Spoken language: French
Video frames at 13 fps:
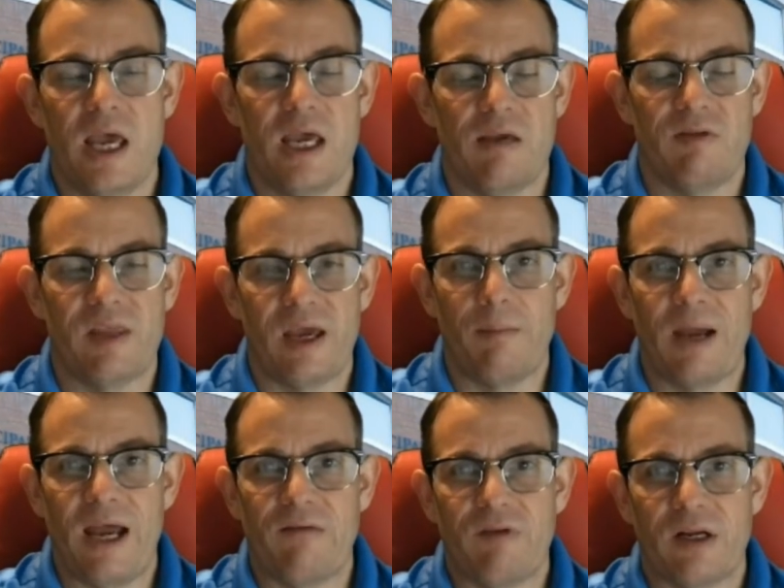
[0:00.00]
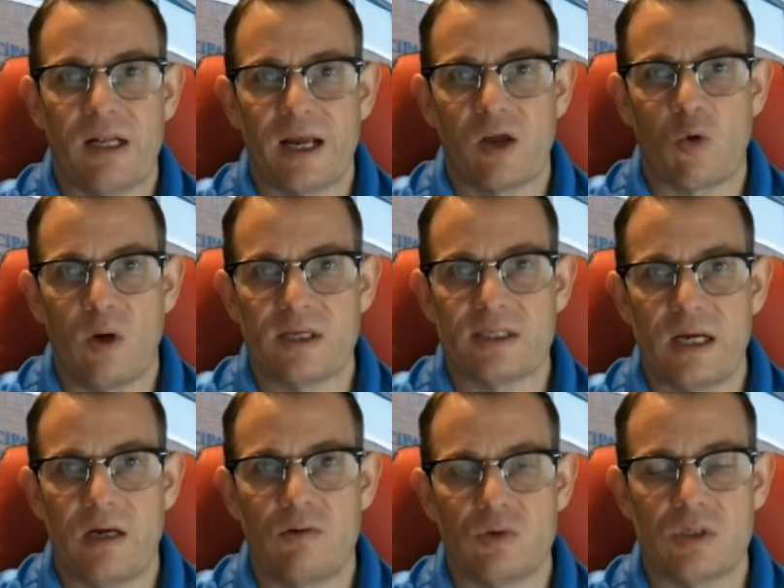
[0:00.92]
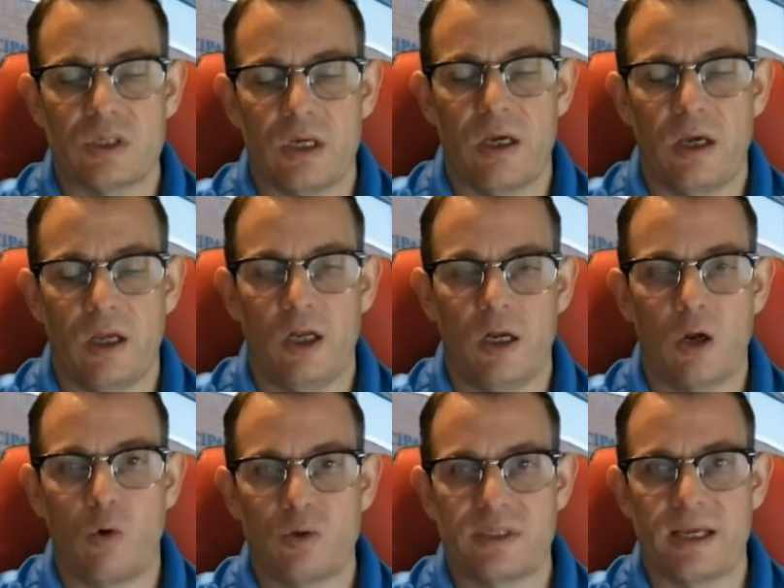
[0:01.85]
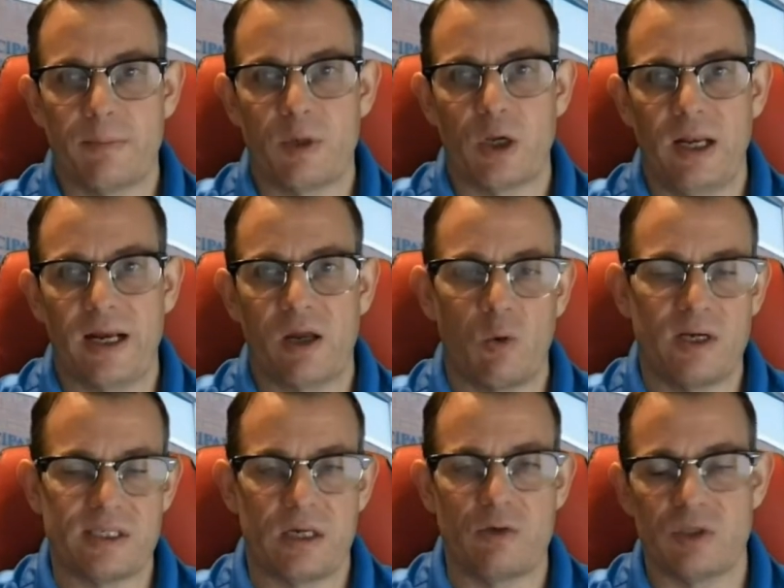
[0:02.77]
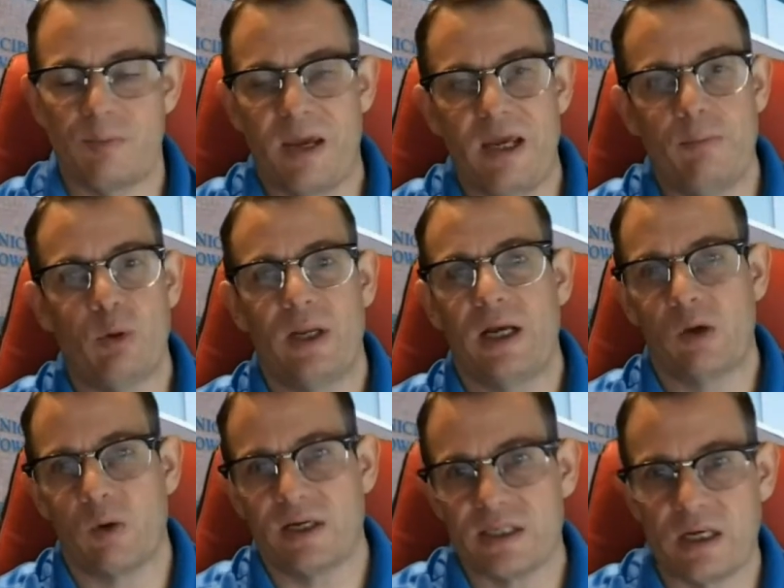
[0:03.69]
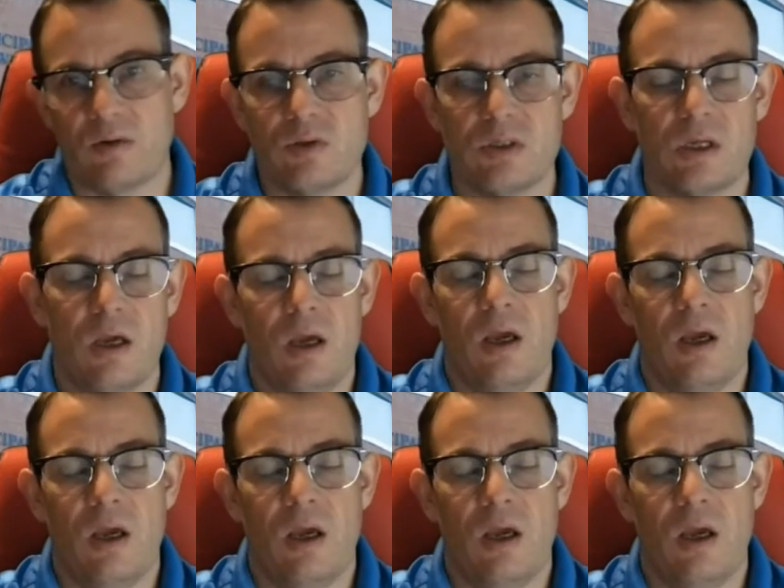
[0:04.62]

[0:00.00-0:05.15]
Évidemment, avec la croissance, euh, le concept que la croissance paye pour la croissance,